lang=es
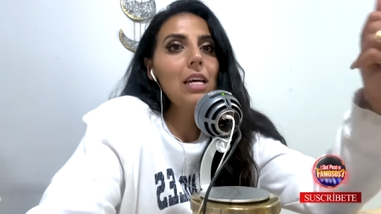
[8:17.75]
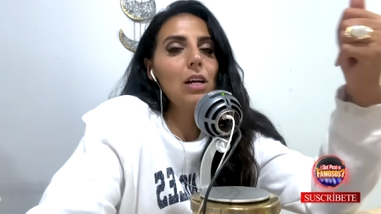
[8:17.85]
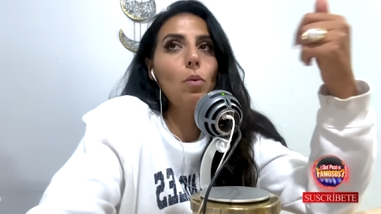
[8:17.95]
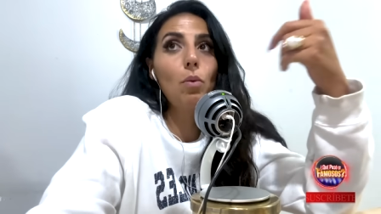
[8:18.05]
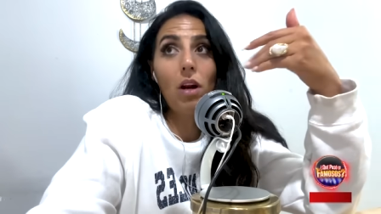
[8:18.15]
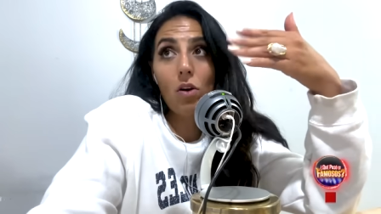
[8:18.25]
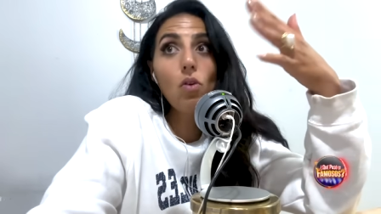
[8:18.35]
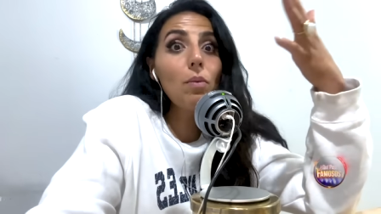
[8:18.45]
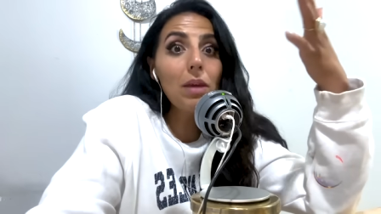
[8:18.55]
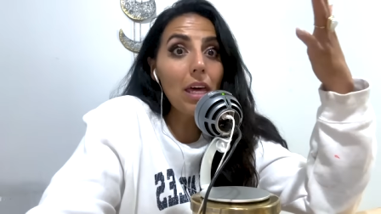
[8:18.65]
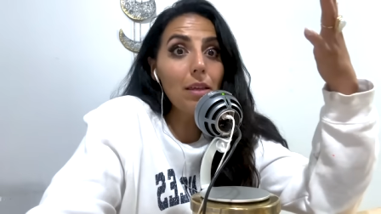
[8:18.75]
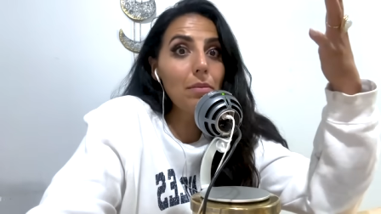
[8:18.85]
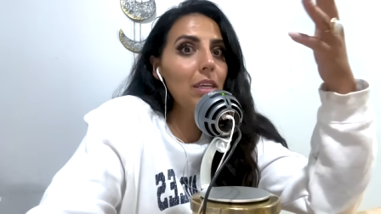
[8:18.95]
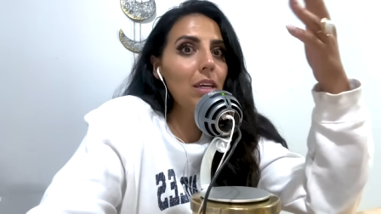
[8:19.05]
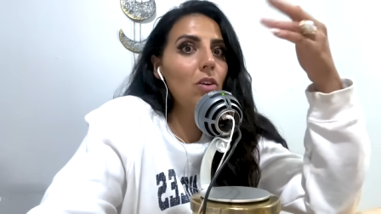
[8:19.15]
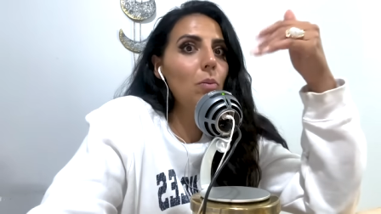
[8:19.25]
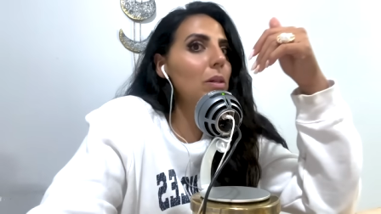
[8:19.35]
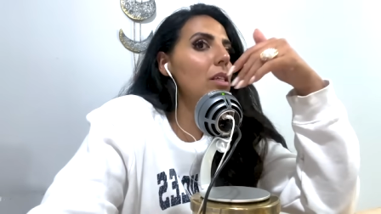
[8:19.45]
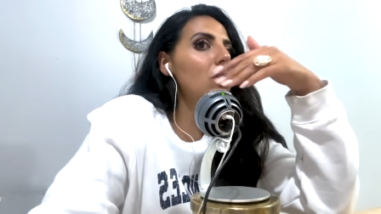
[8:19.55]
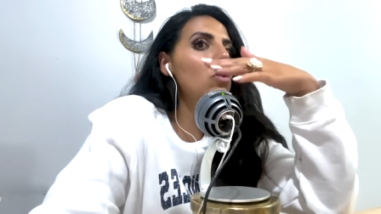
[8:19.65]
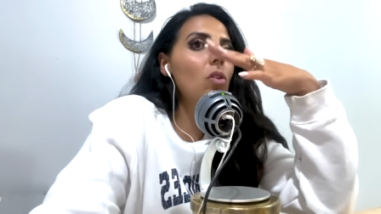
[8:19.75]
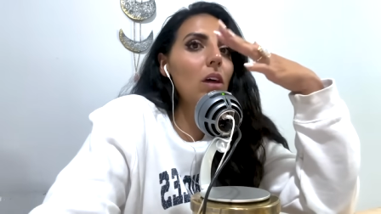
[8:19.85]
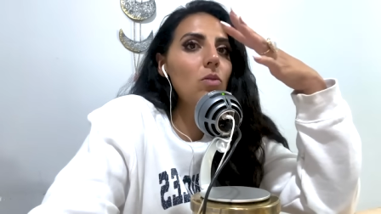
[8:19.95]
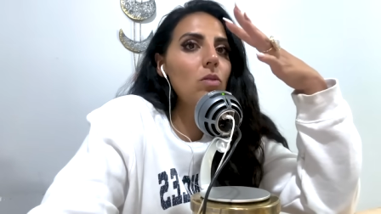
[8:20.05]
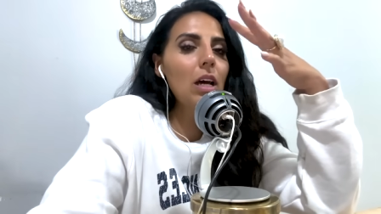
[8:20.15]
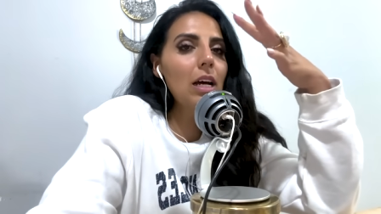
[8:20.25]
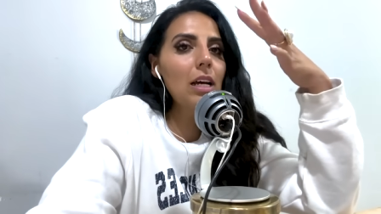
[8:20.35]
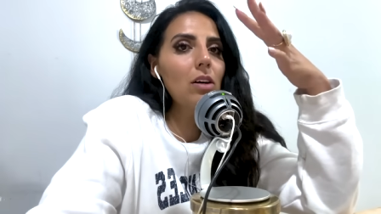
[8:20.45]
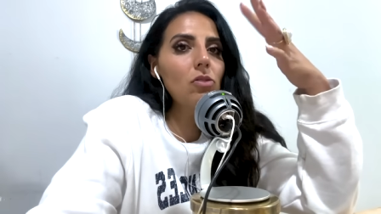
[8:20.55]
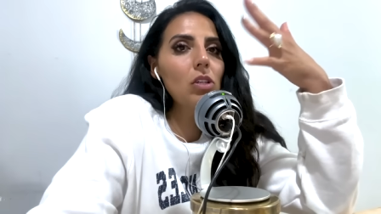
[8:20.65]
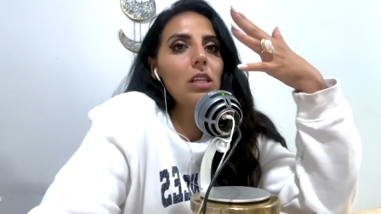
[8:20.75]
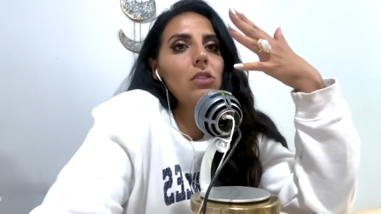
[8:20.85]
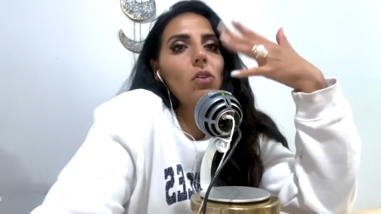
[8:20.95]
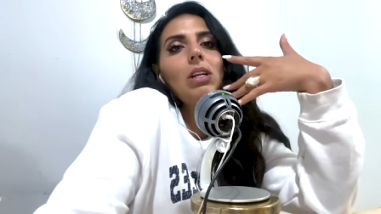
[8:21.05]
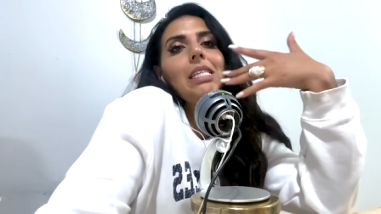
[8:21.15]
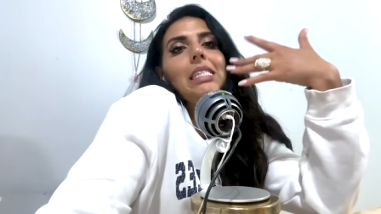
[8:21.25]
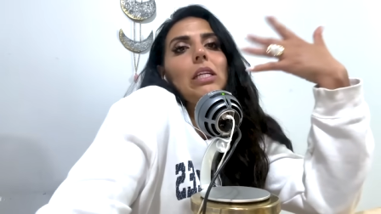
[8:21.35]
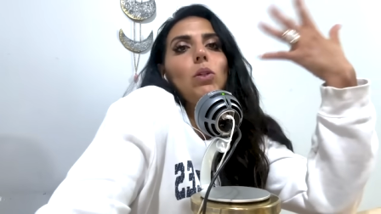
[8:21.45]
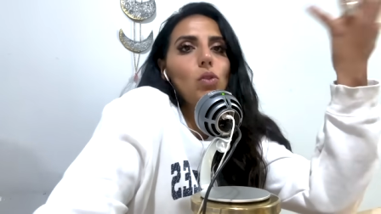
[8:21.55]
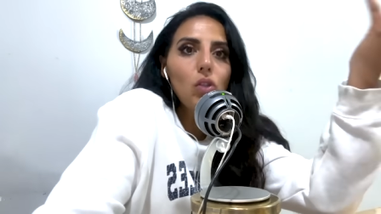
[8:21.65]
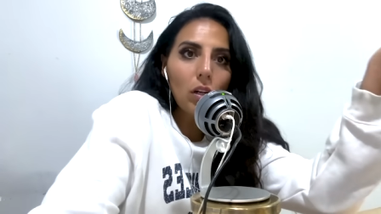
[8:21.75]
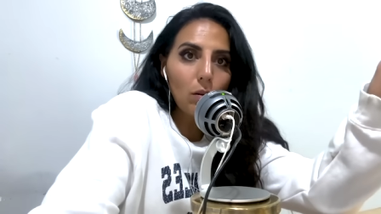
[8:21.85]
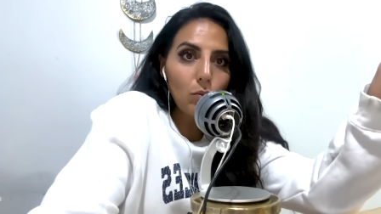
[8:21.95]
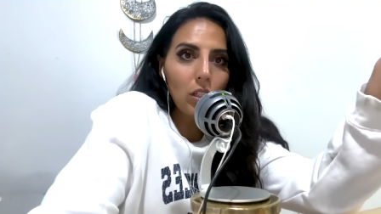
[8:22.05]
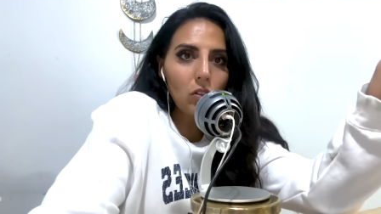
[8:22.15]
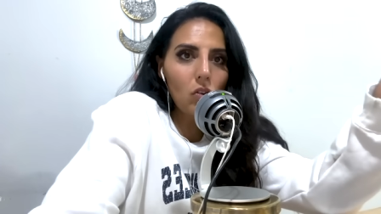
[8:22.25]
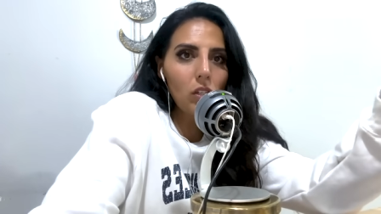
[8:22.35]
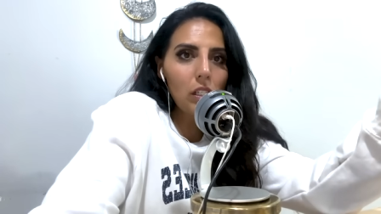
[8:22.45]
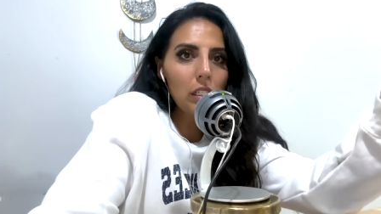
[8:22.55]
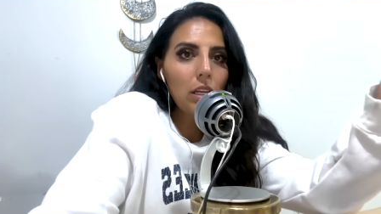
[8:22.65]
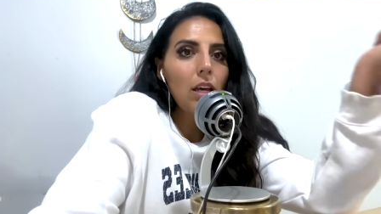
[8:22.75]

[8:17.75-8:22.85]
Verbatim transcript: como la novia de México, pues es toda una, o sea, ella es toda una institución en muchas cosas.